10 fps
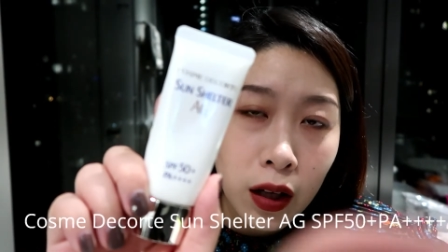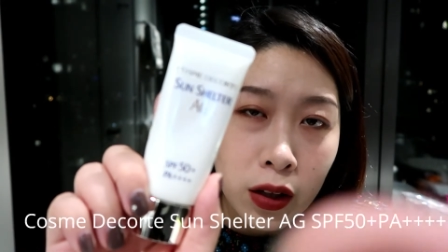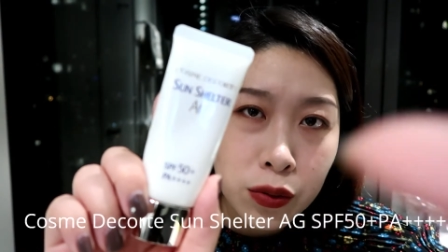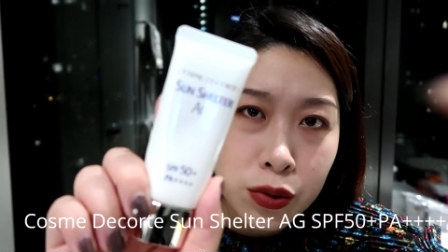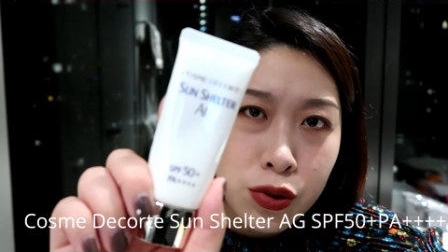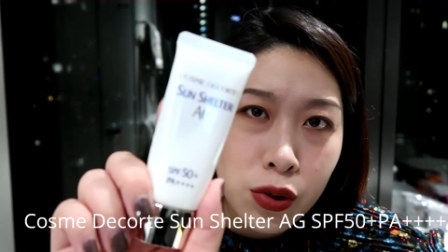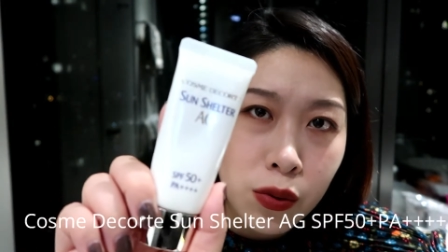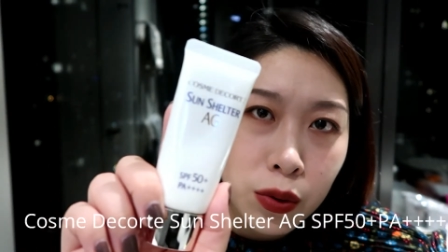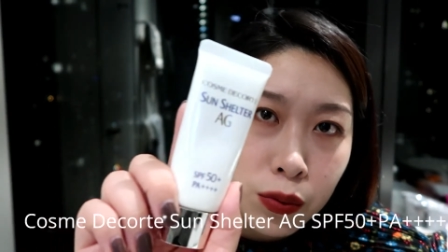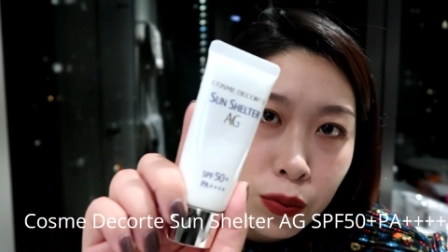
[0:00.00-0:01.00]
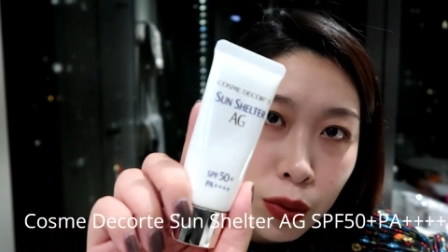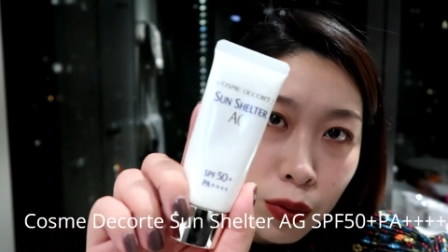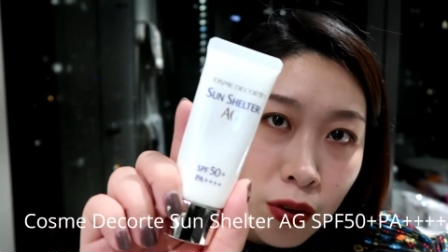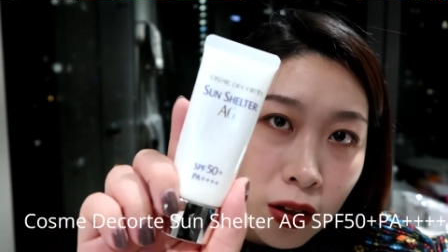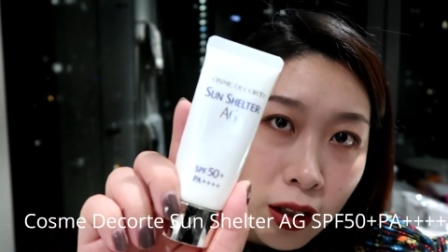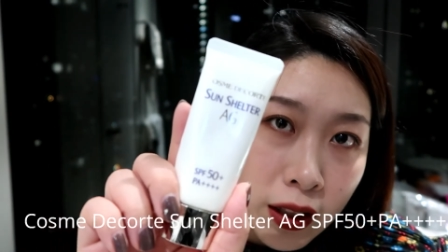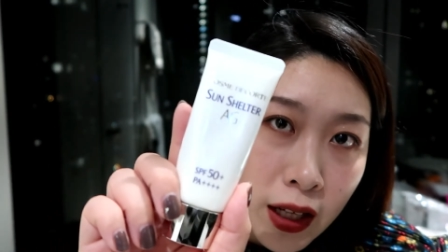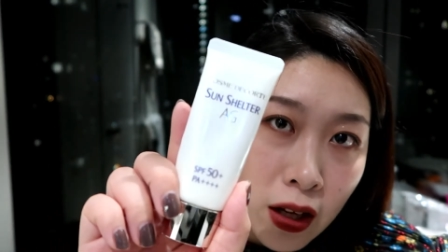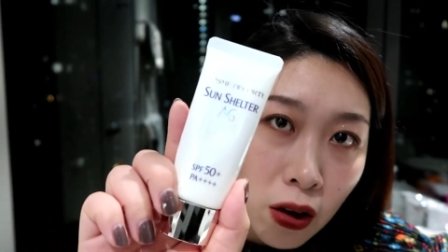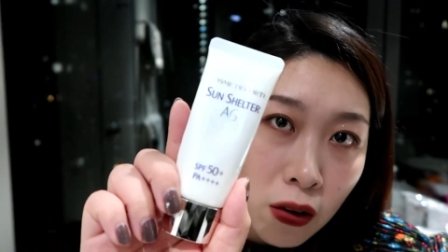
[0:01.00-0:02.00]
哎，有的时候我都我都忘了给大
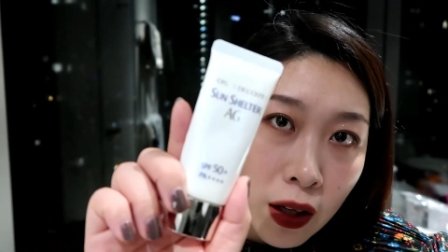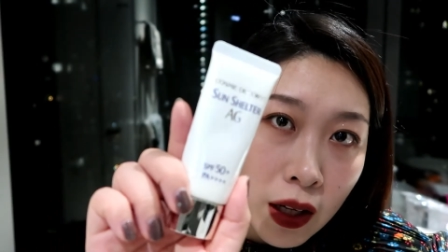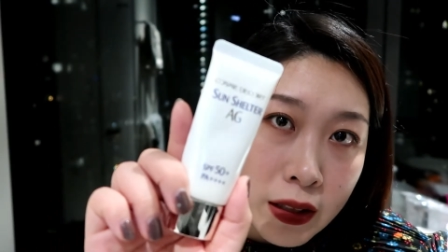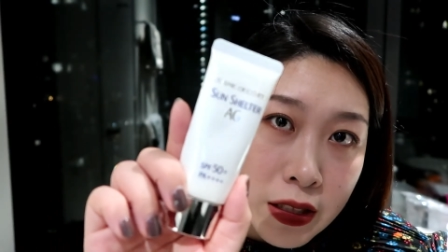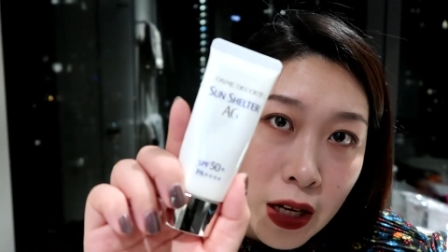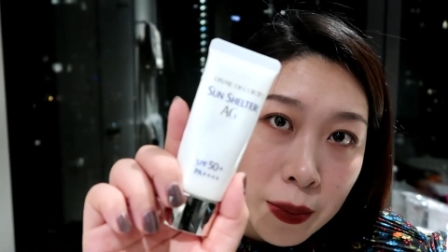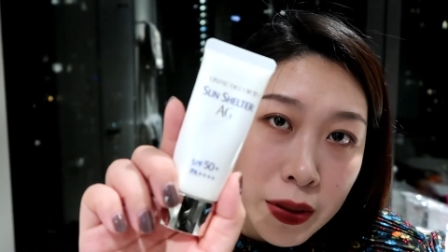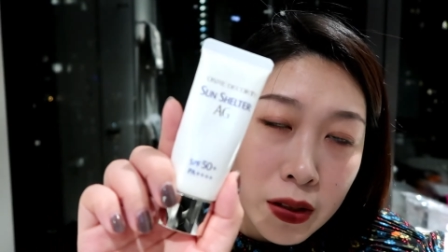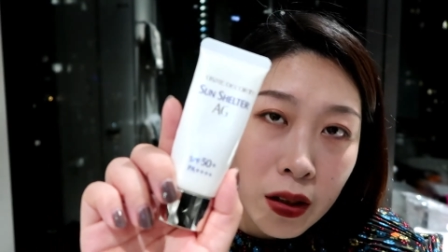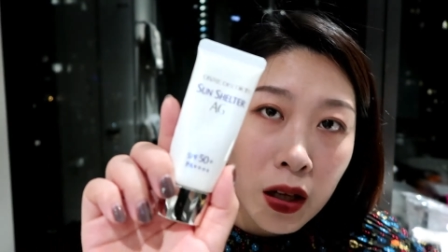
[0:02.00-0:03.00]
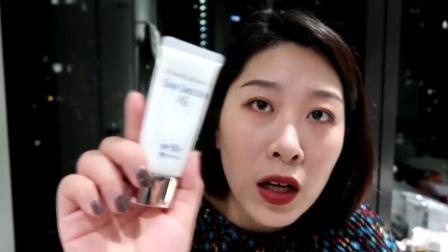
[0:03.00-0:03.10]
家好好看一下产品了。